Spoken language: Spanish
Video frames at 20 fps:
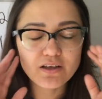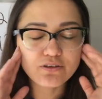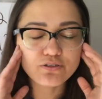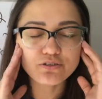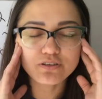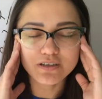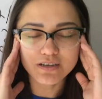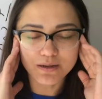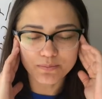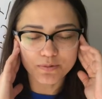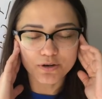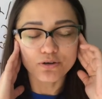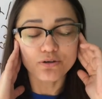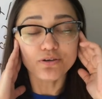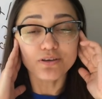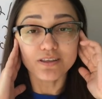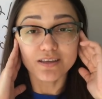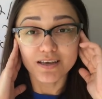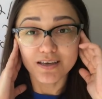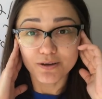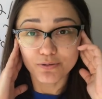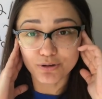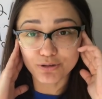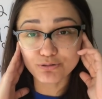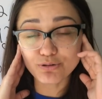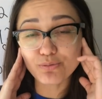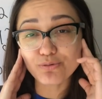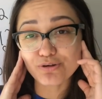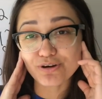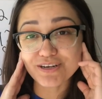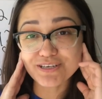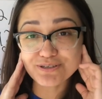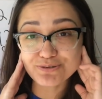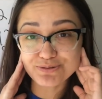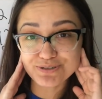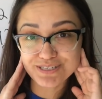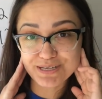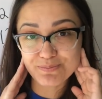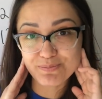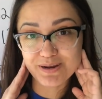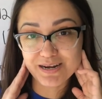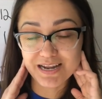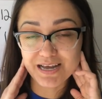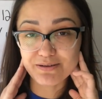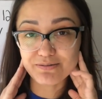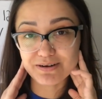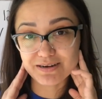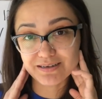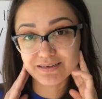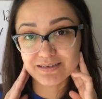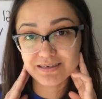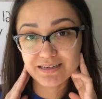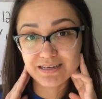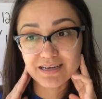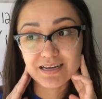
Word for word: No tiene la menor idea de cuánto aborrezco esa palabra.